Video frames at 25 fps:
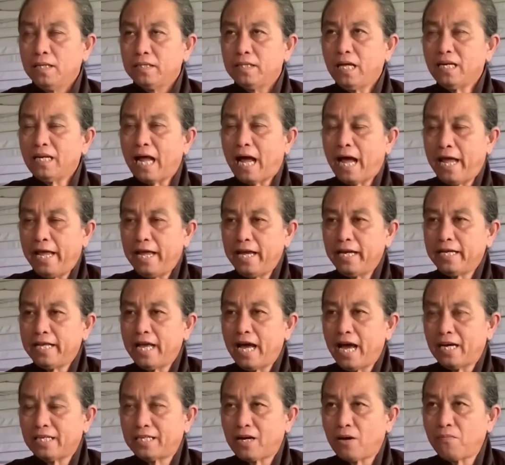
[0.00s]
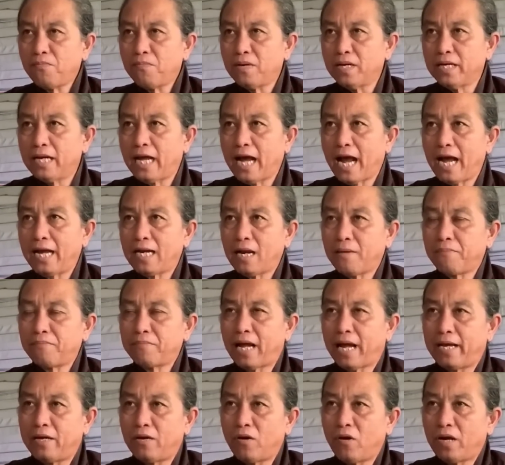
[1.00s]
tức là hiện giờ trong 12 năm
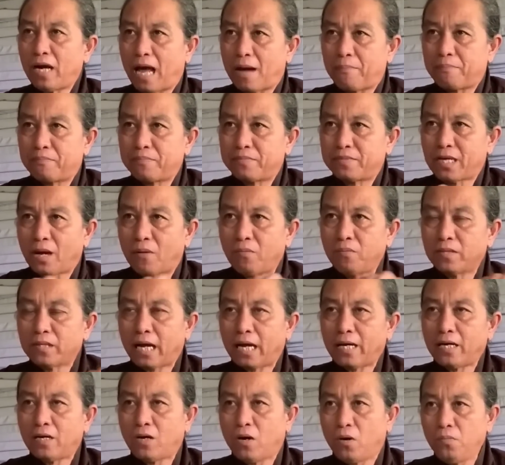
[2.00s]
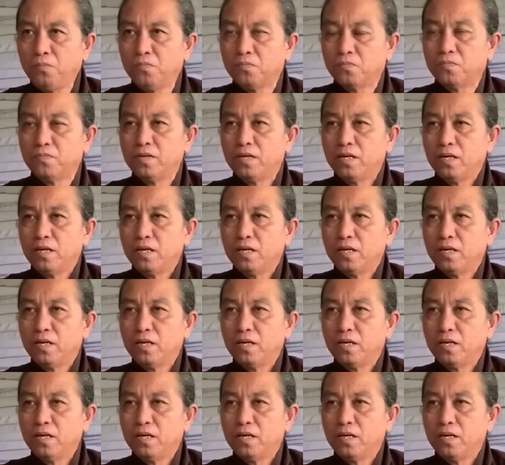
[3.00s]
này nó nằm trong cái khung